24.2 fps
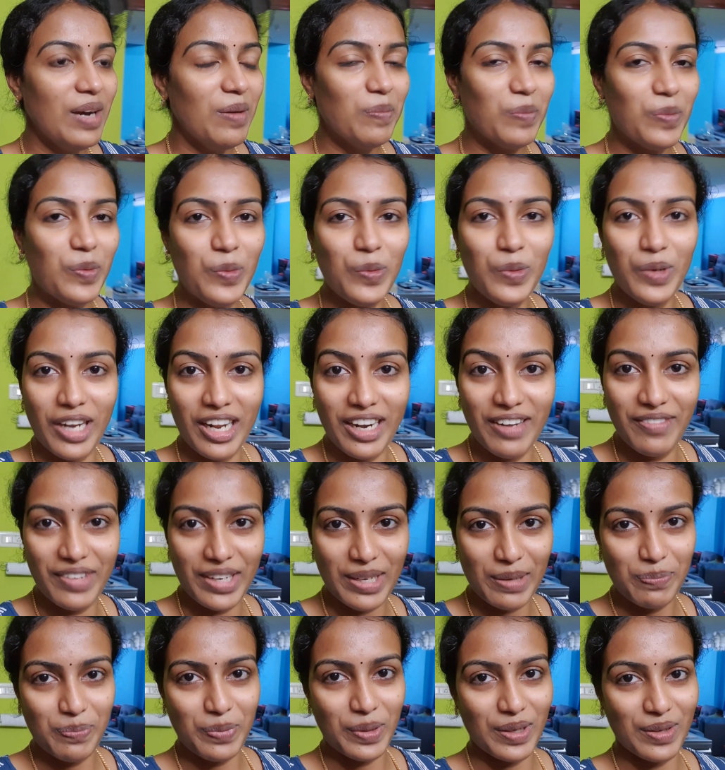மூணு நாள்
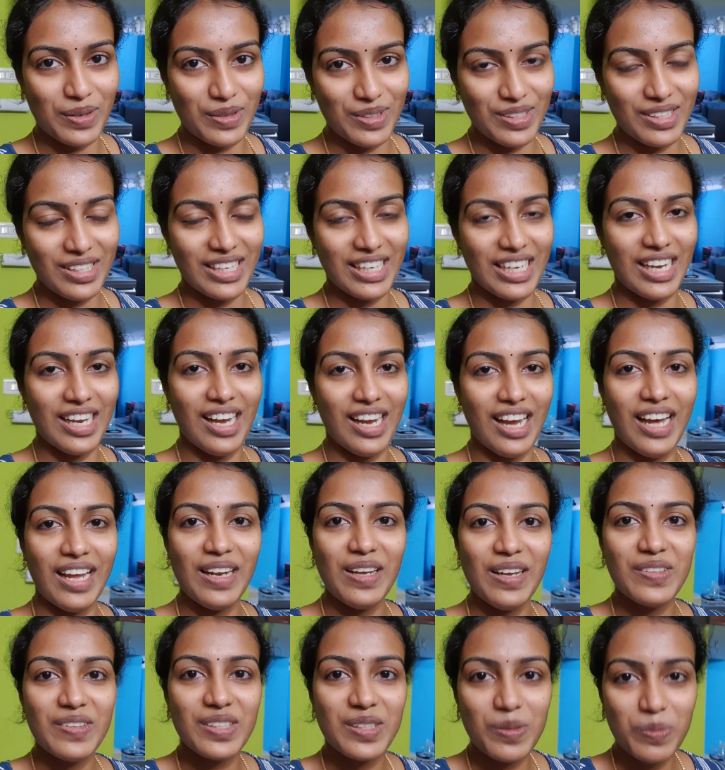வெயிட் பண்ணணும் சரியா
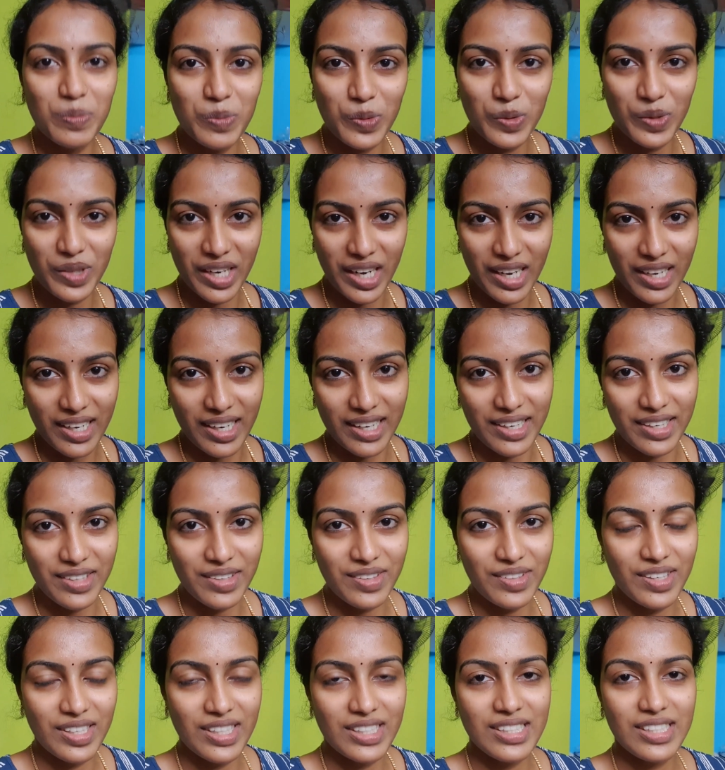ஆனால் வந்துட்டு மூணு நாள்
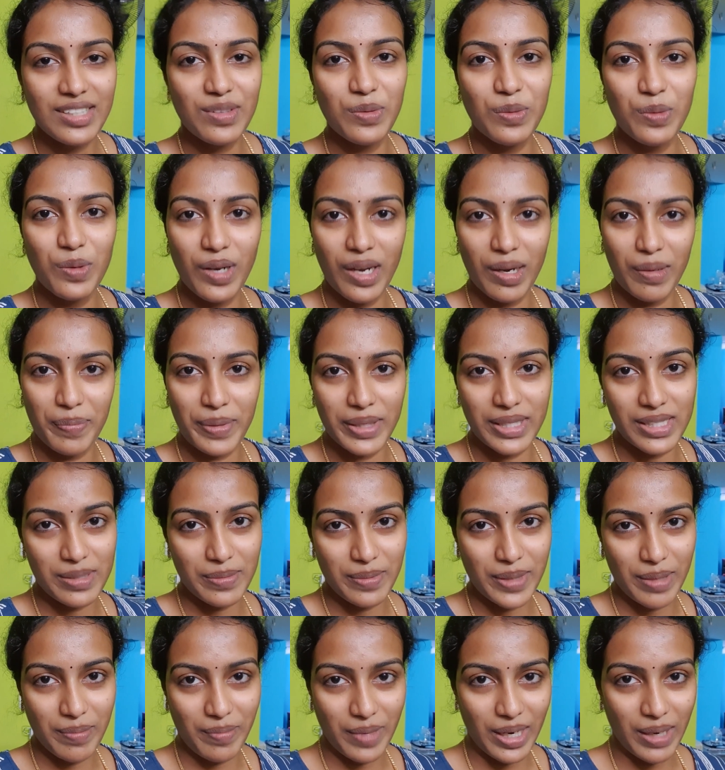கண்டினியூஸாக ஊரில் பெஞ்ச
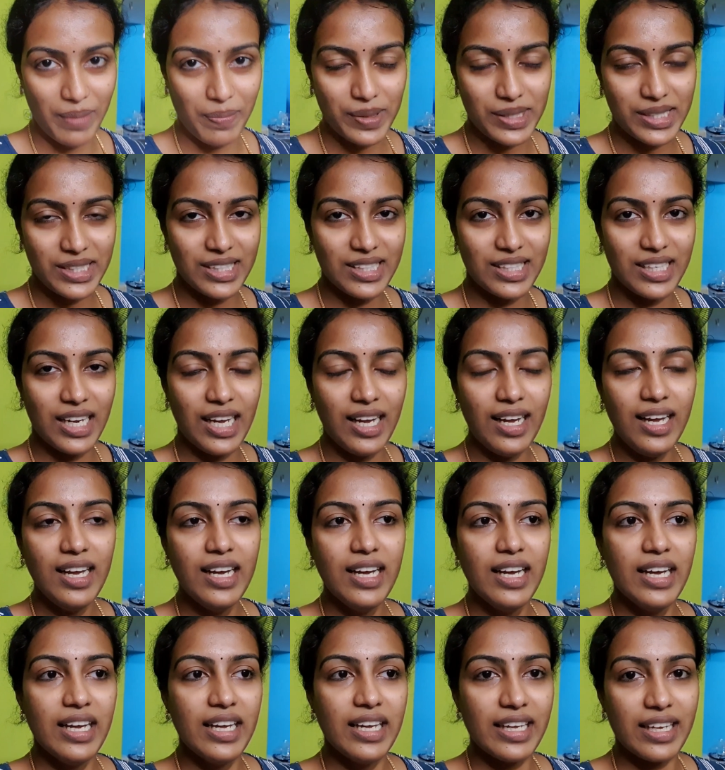மாதிரி மழை பெஞ்சதுன்னா
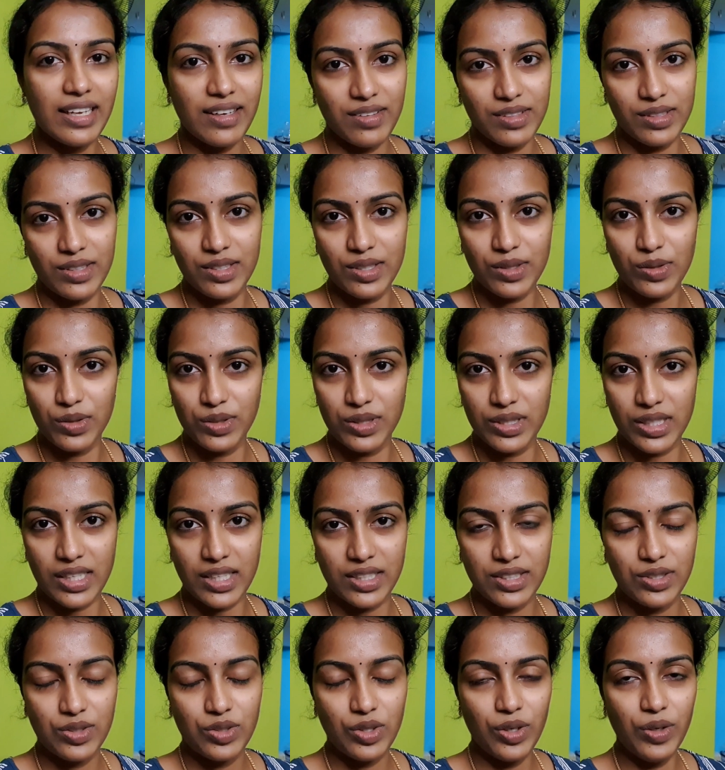இங்கே வந்துட்டு கொஞ்சம்
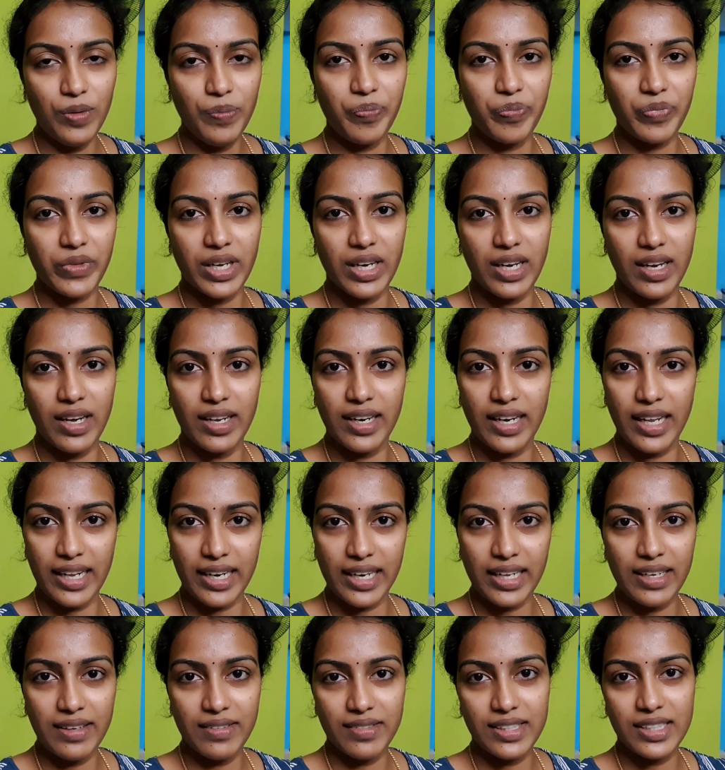கஷ்டம்
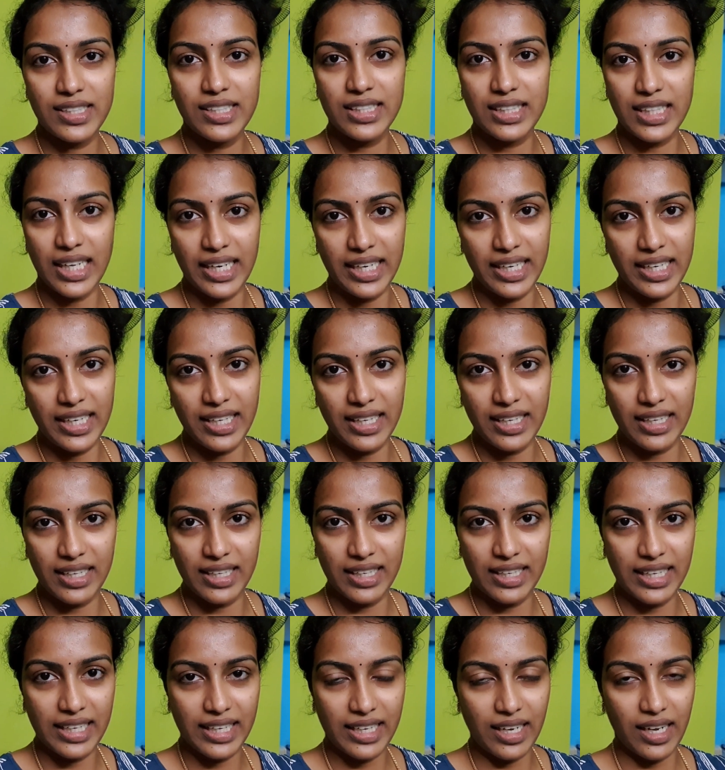நிறைய வந்துட்டு தண்ணி
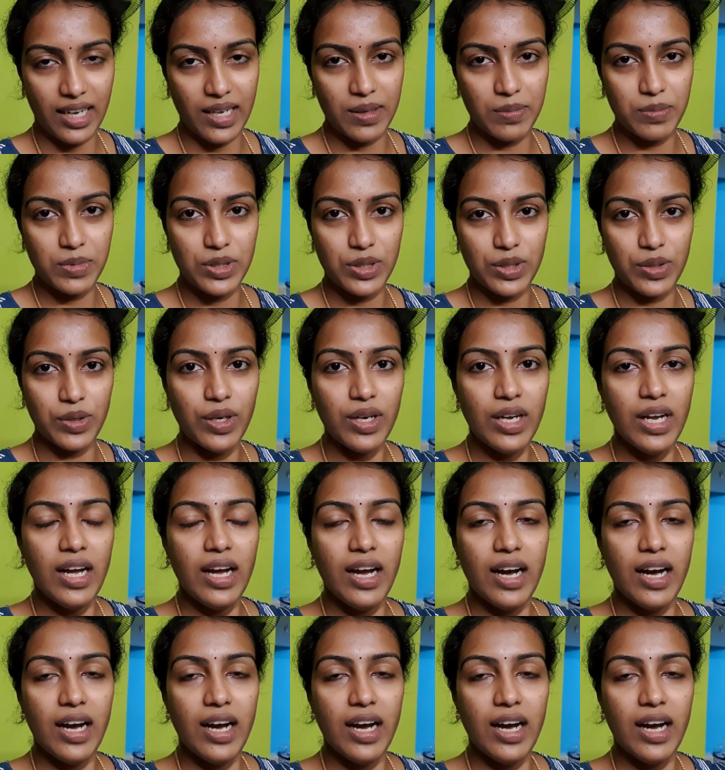நிற்க ஆரம்பிச்சிடும்